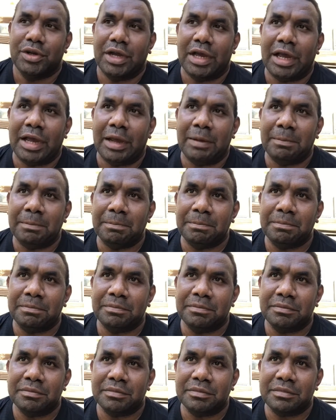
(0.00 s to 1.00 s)

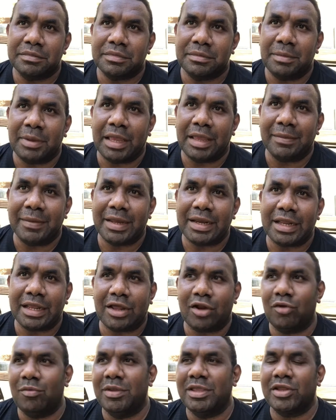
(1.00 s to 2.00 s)
um, bagaimana ya,
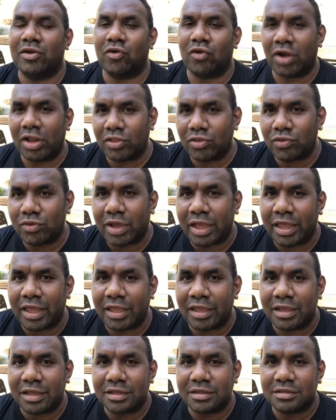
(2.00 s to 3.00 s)
kalau belajar online tuh
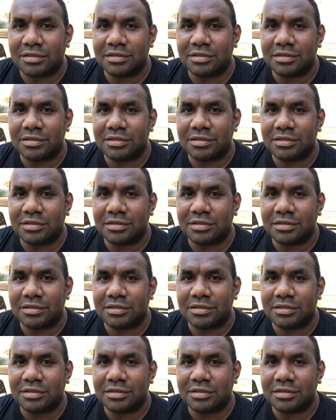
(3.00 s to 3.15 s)
kayaknya